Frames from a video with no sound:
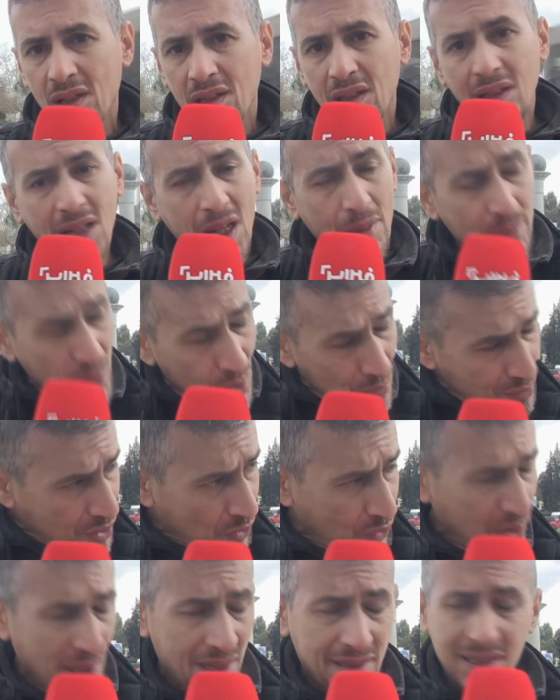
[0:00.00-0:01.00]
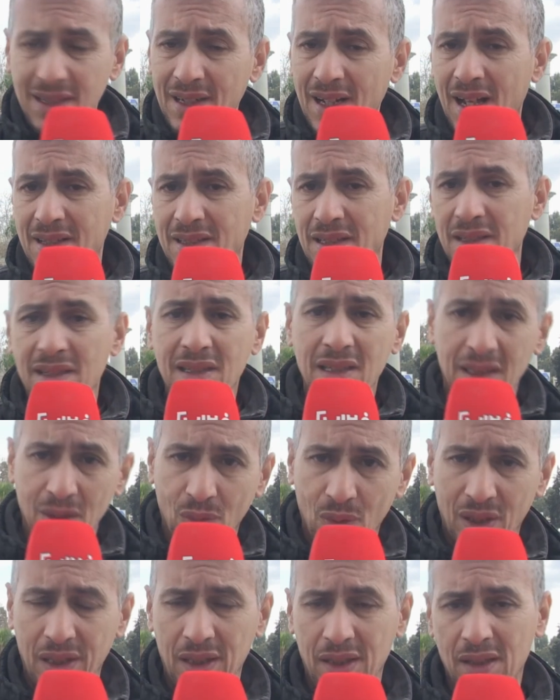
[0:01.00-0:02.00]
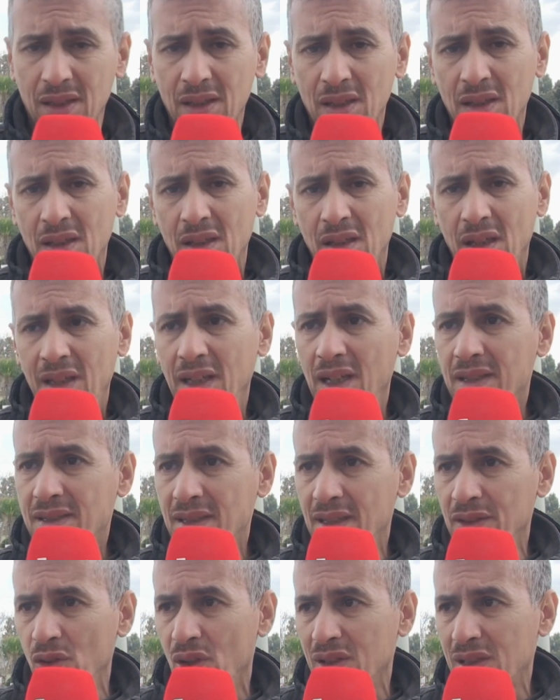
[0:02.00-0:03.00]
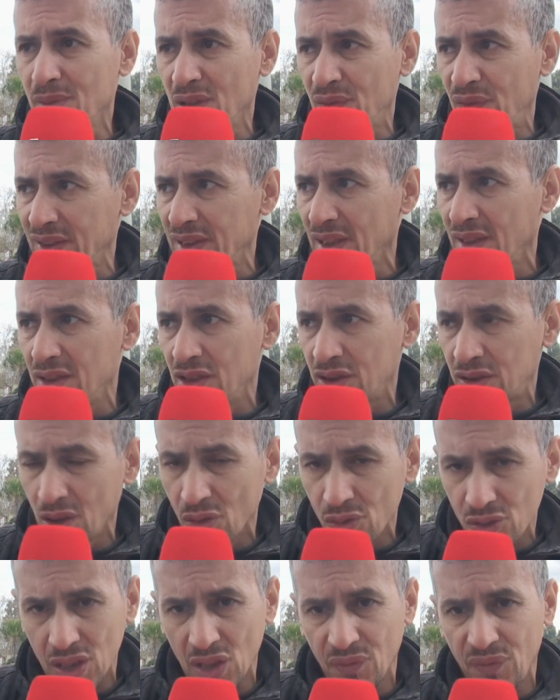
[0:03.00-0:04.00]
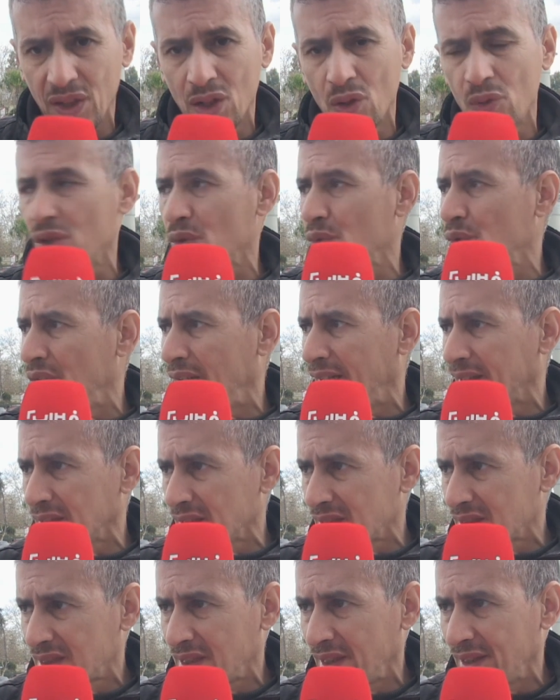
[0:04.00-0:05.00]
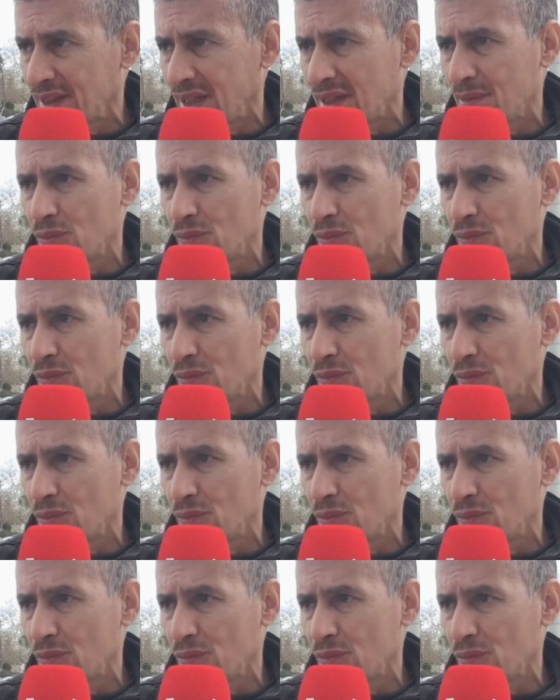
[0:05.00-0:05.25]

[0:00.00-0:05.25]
كنحملوا المسؤوليه صراحه السيد الولي على اساس انه هذا الملف هذا يترونشي فيه ويعطي التسعيره